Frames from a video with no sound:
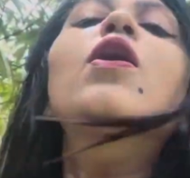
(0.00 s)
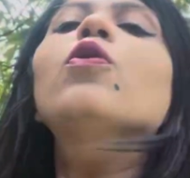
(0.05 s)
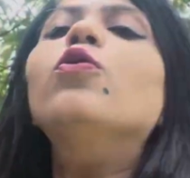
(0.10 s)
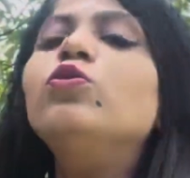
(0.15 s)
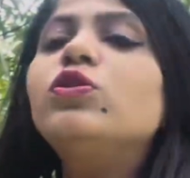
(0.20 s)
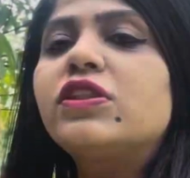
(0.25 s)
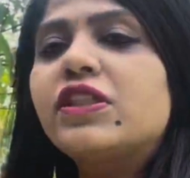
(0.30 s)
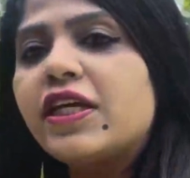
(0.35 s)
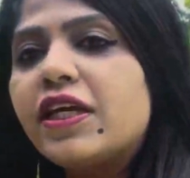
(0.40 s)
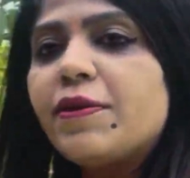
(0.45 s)

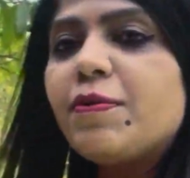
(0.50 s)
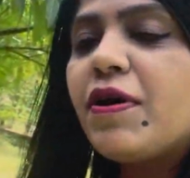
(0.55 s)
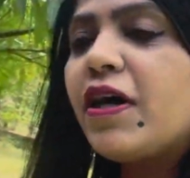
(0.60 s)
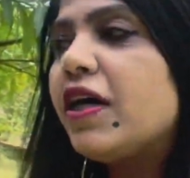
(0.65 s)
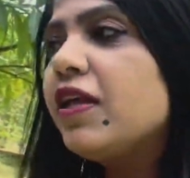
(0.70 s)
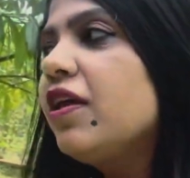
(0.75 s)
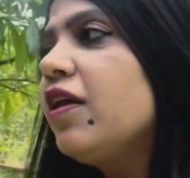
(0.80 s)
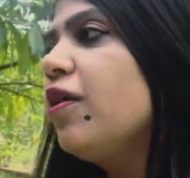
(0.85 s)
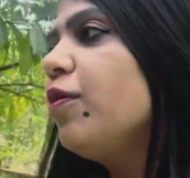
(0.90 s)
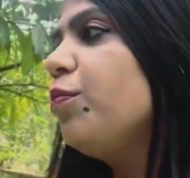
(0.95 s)
उसके
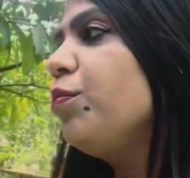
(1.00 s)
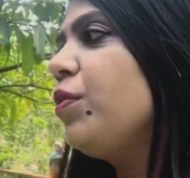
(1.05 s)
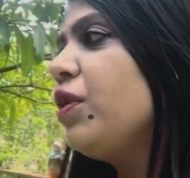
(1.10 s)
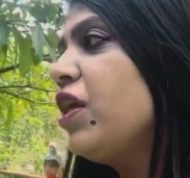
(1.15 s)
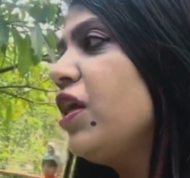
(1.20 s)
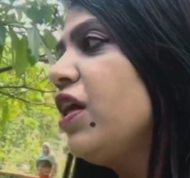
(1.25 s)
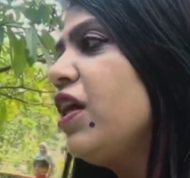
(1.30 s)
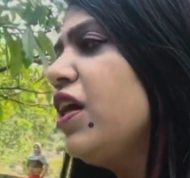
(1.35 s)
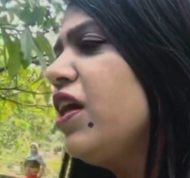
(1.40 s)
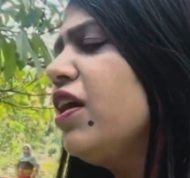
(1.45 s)
बाद
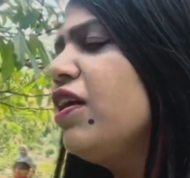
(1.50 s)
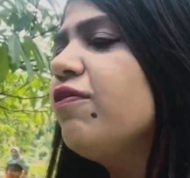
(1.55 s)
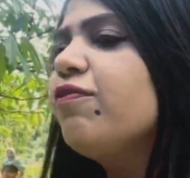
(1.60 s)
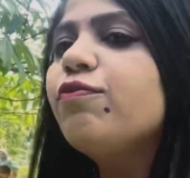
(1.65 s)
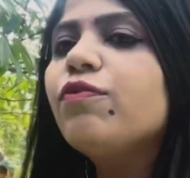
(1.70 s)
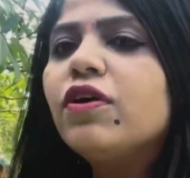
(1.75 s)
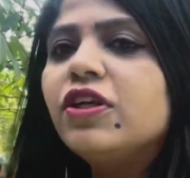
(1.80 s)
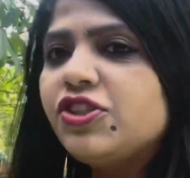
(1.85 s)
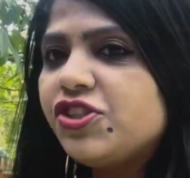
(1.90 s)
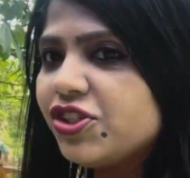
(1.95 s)
हमने
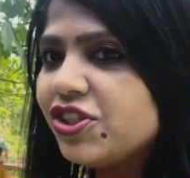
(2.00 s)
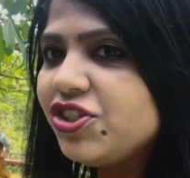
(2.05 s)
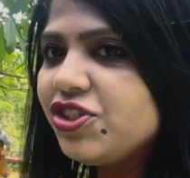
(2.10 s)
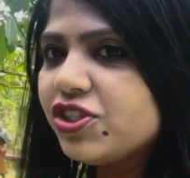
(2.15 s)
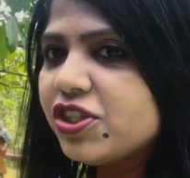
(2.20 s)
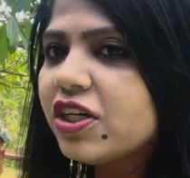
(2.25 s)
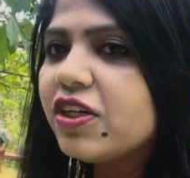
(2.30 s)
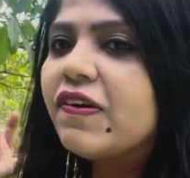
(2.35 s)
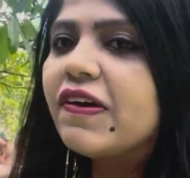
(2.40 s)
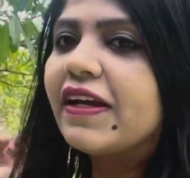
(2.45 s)
चेंज
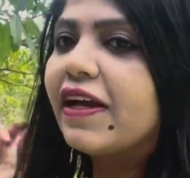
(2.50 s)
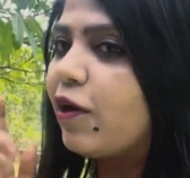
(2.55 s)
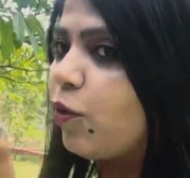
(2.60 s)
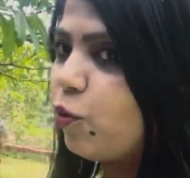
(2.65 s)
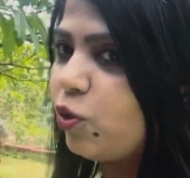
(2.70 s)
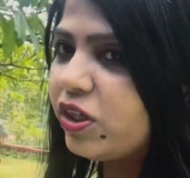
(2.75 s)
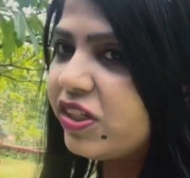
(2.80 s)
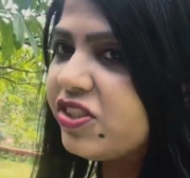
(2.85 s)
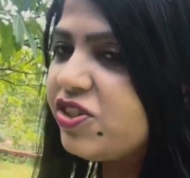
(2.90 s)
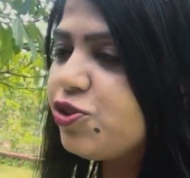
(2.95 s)
करवा के
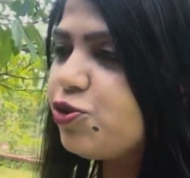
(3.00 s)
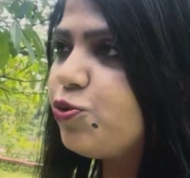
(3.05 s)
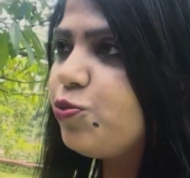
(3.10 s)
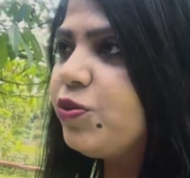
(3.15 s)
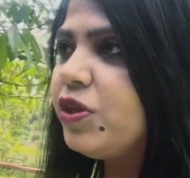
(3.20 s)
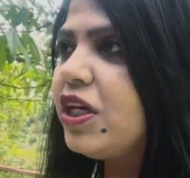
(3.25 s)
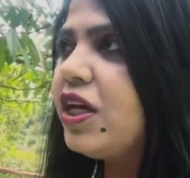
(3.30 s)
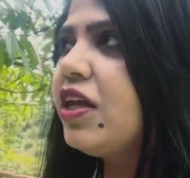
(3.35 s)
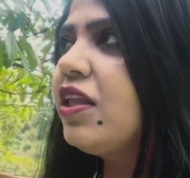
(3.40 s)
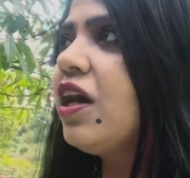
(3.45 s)
कॉटेज रूम
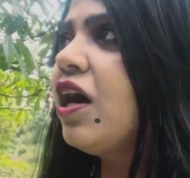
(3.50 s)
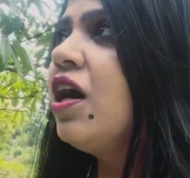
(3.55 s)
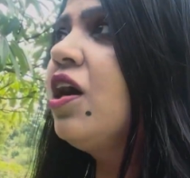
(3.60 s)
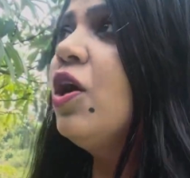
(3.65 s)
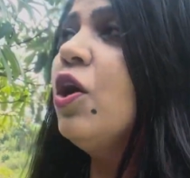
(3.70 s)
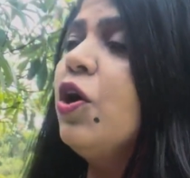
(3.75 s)
किया था